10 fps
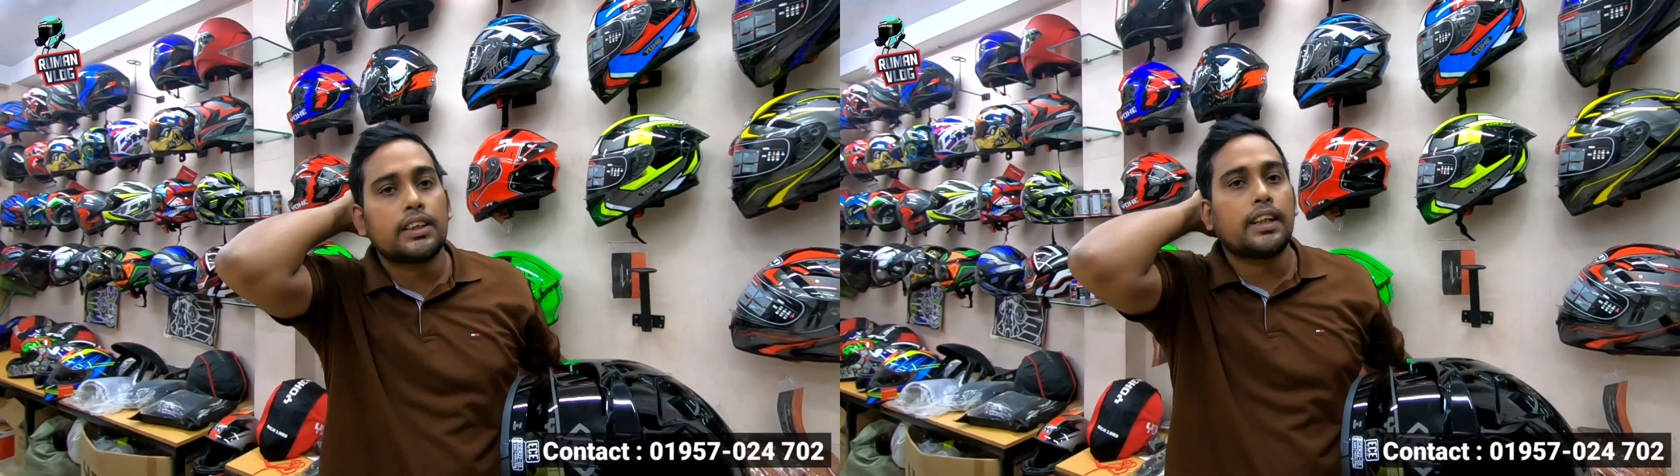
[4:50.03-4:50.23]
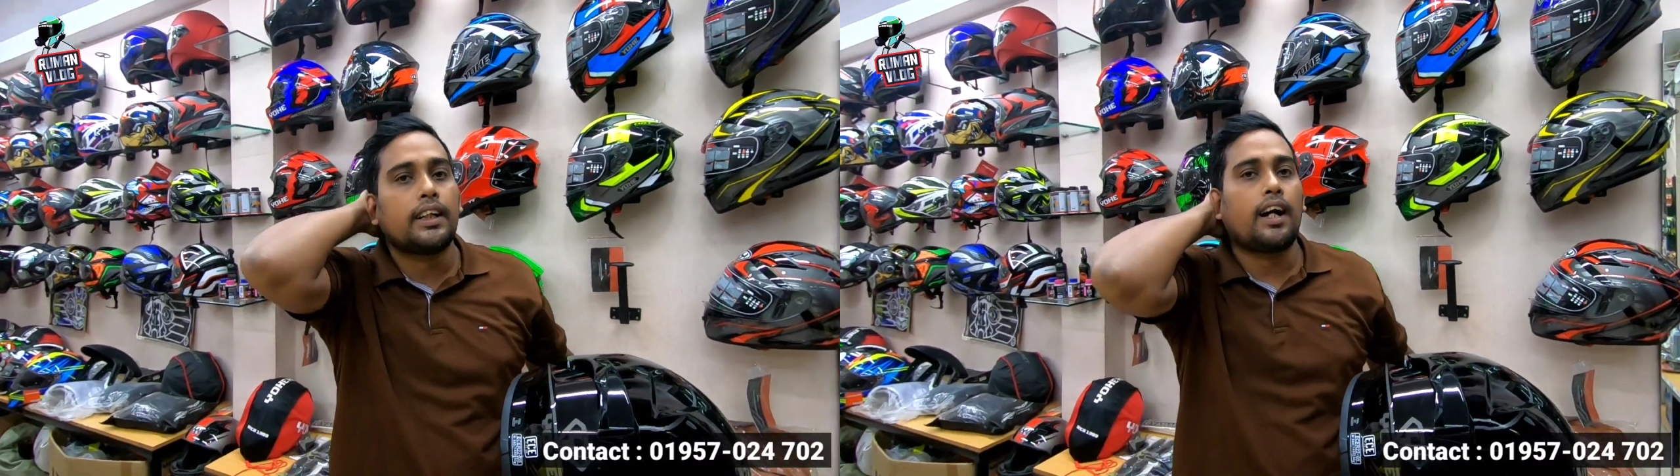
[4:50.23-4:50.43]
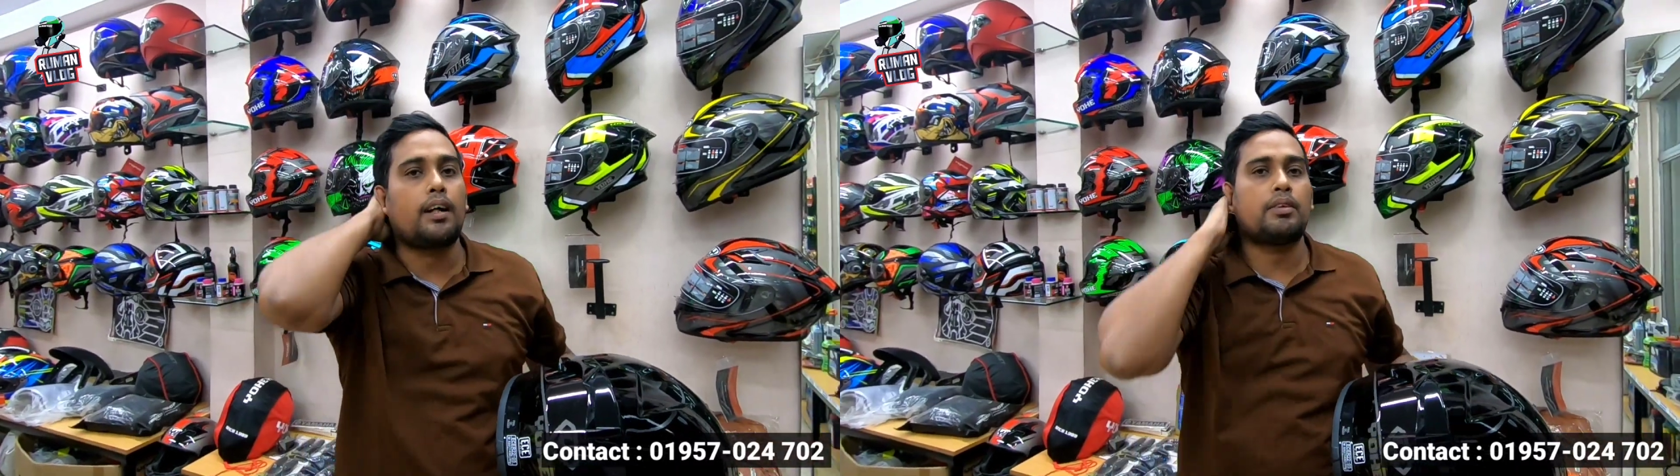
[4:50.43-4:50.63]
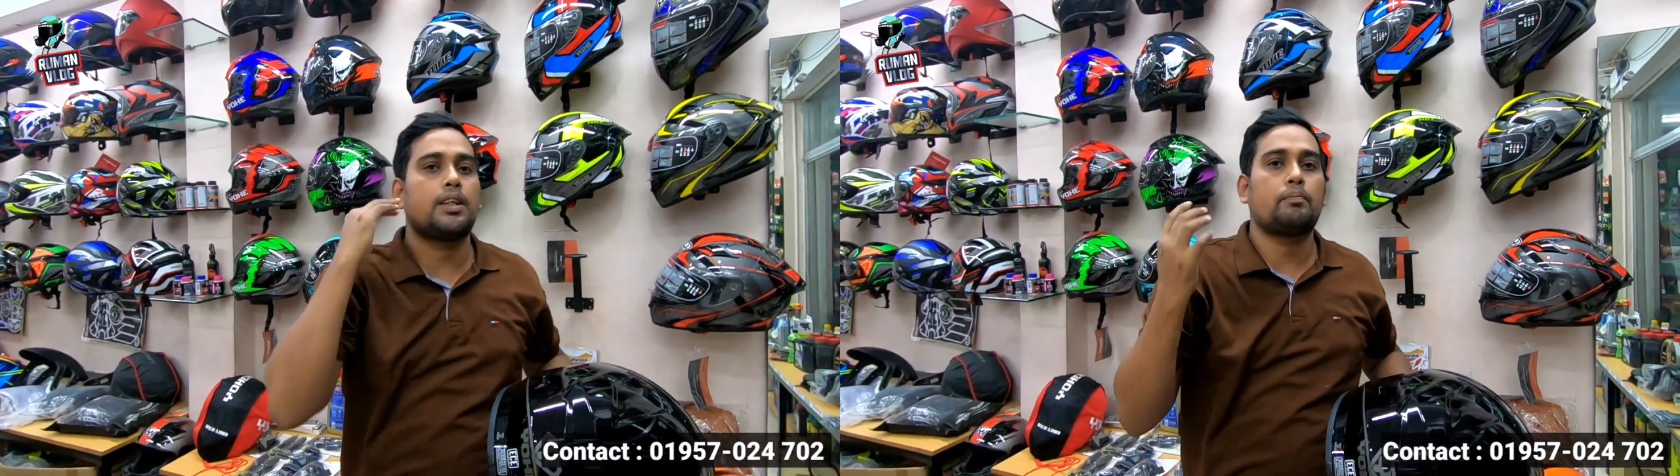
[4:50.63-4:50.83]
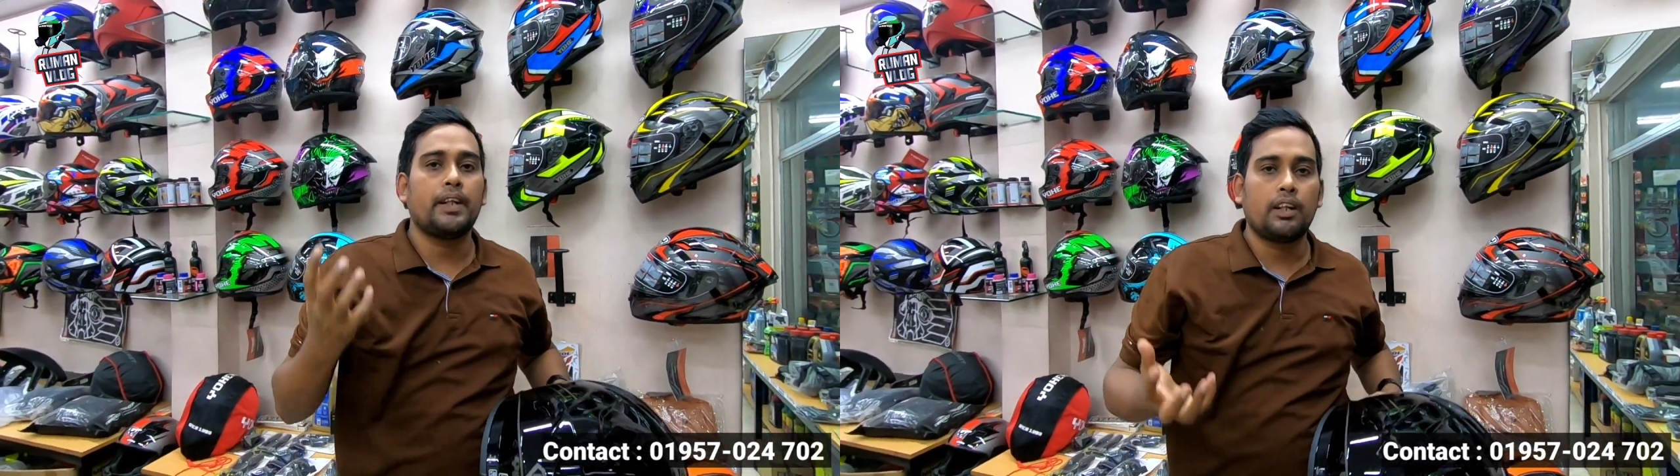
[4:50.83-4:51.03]
যে
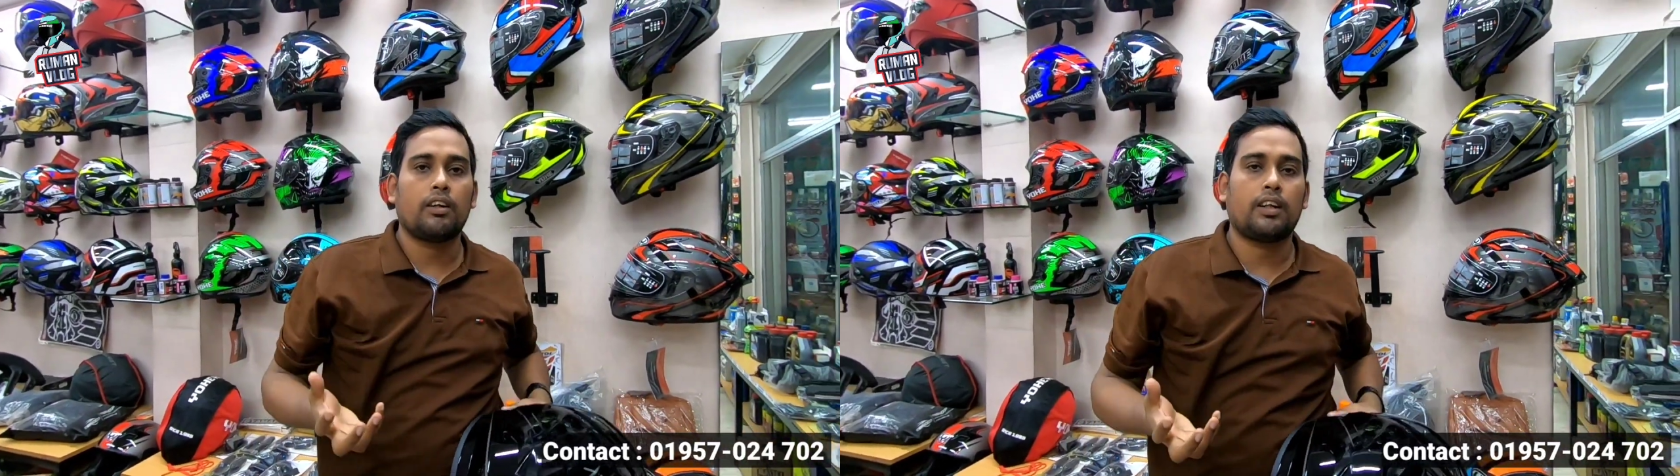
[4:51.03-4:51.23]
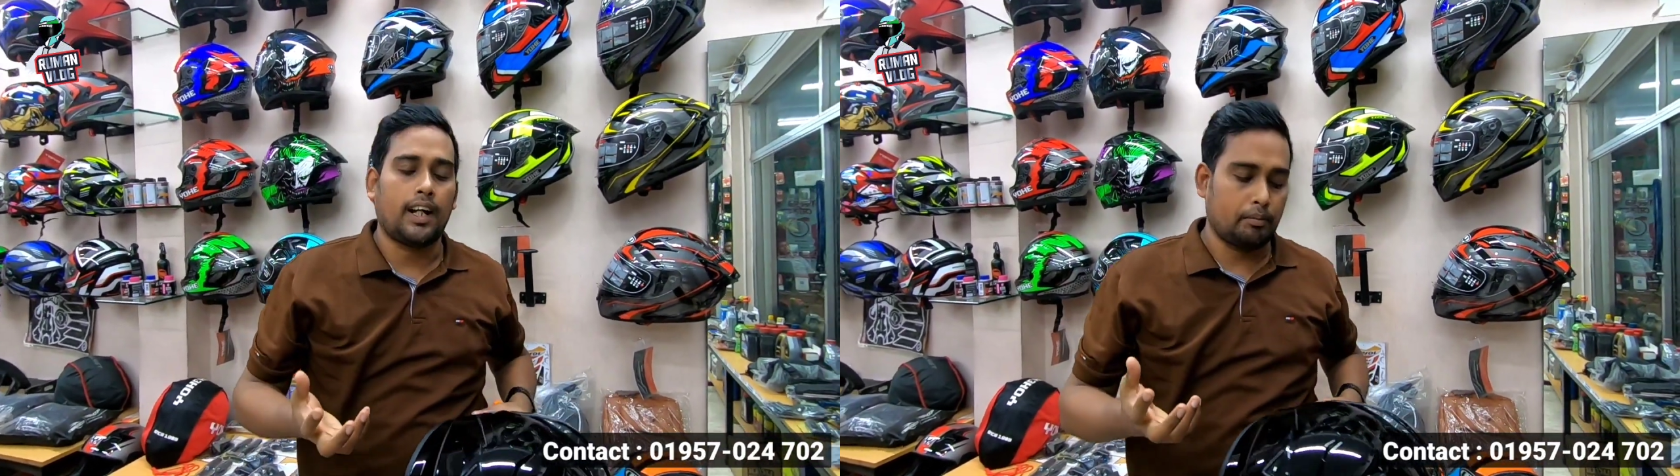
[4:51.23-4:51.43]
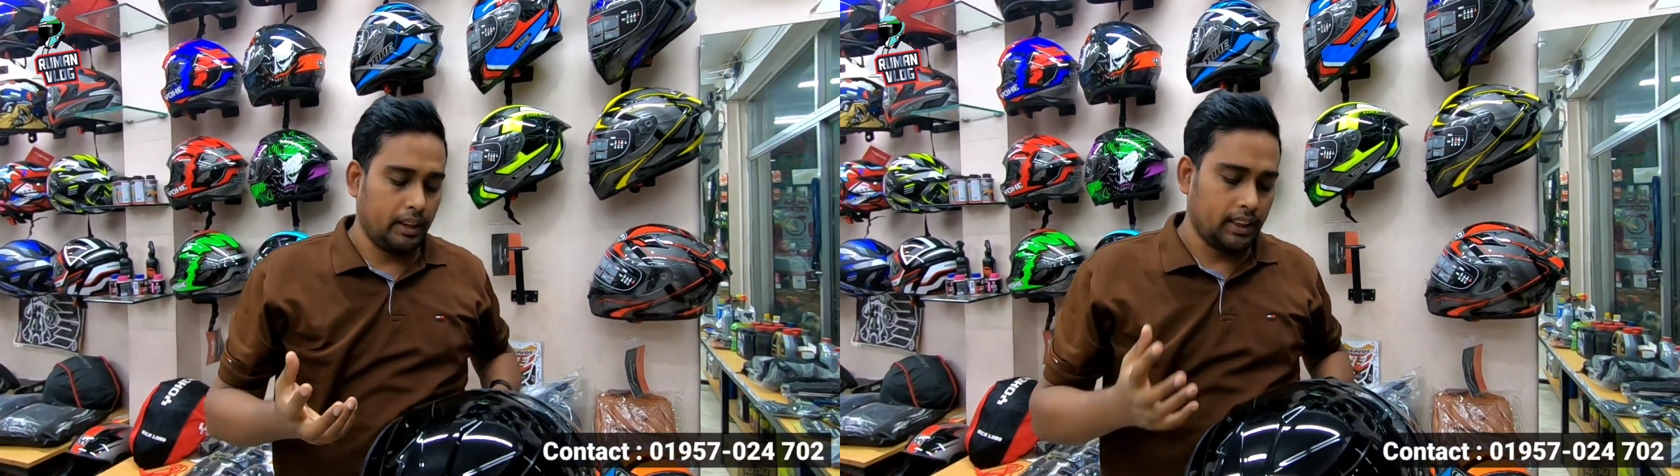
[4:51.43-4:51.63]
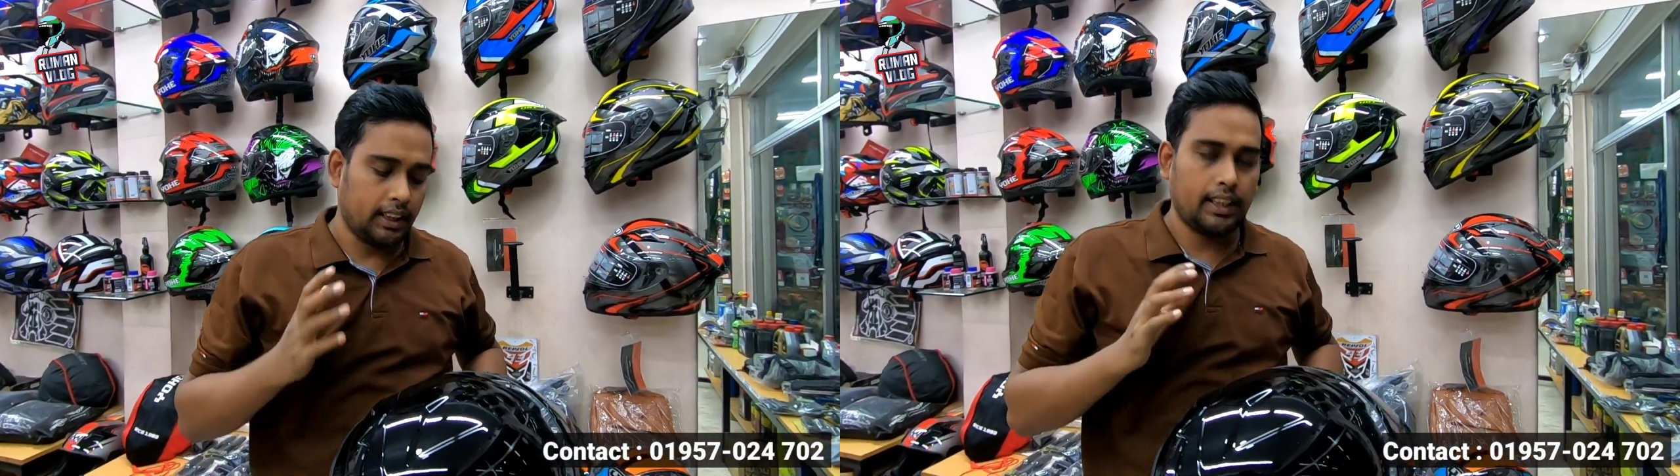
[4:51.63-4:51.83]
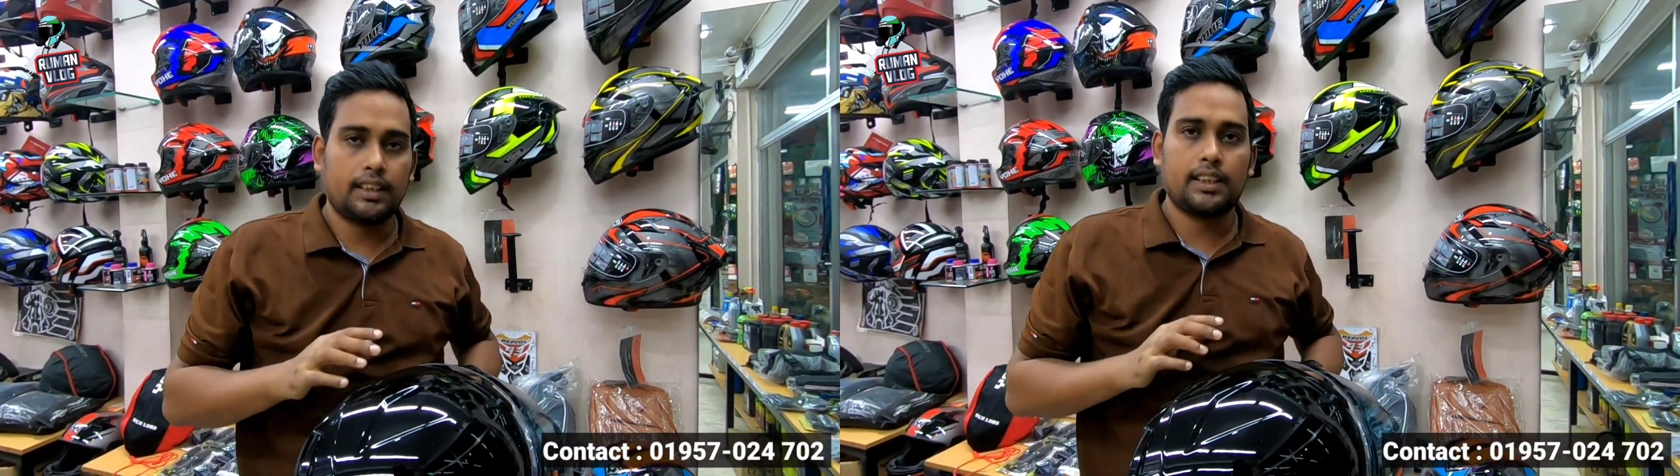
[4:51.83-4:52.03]
আমাদের পিন লক লাগবে
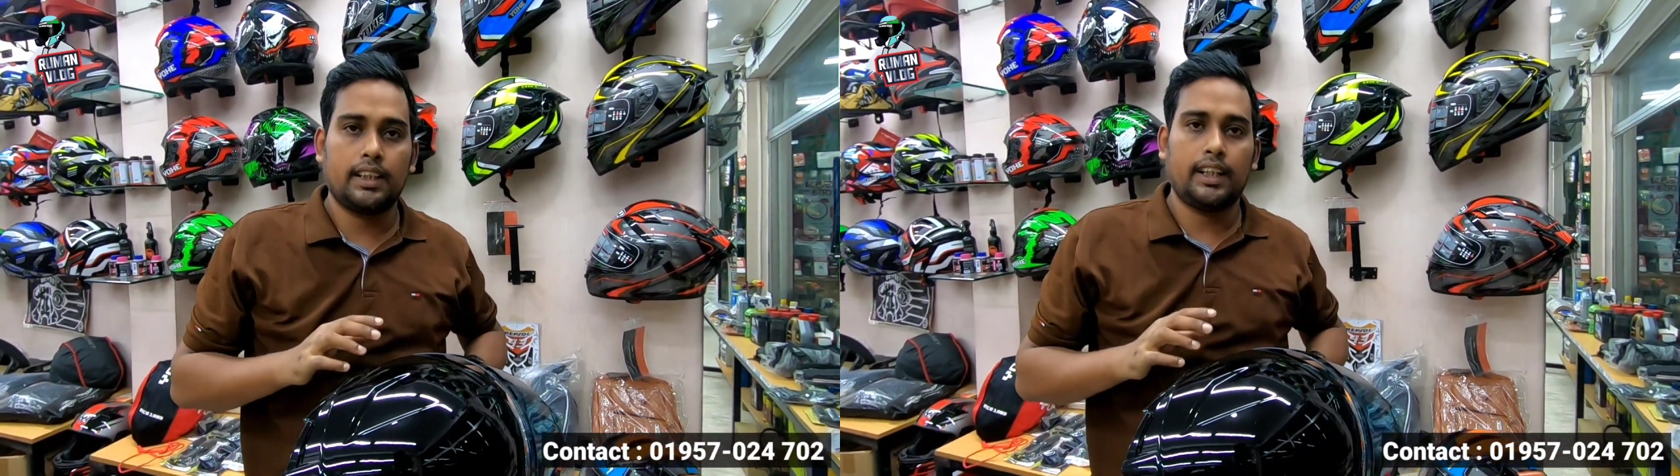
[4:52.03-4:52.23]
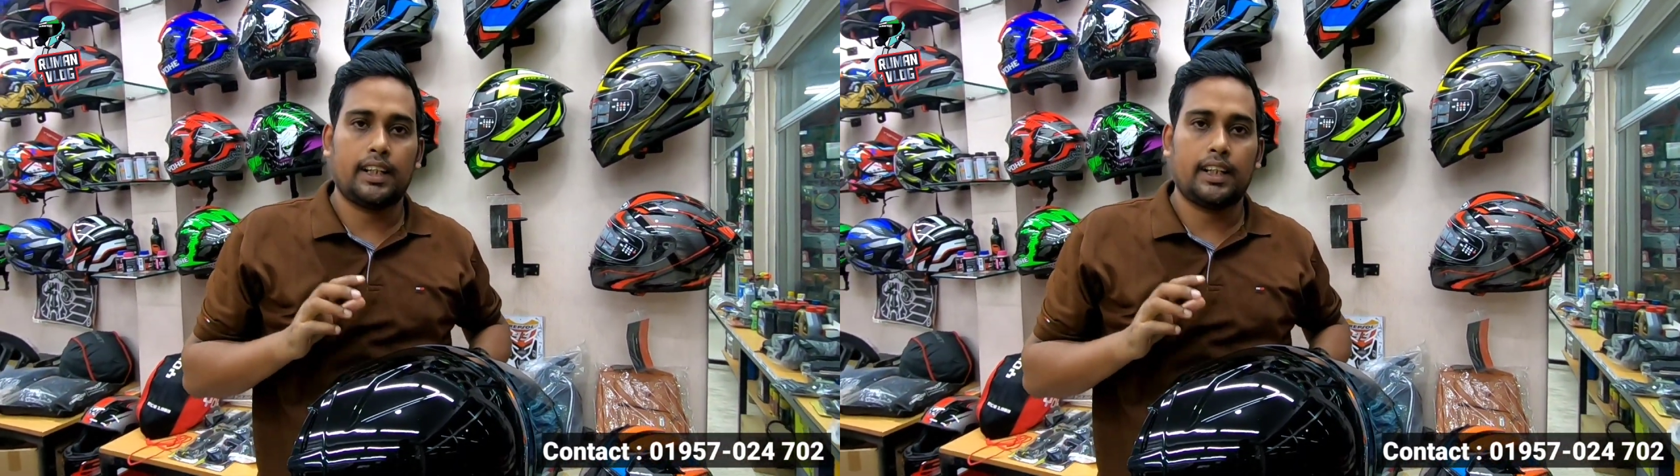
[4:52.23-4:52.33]
সেক্ষেত্রে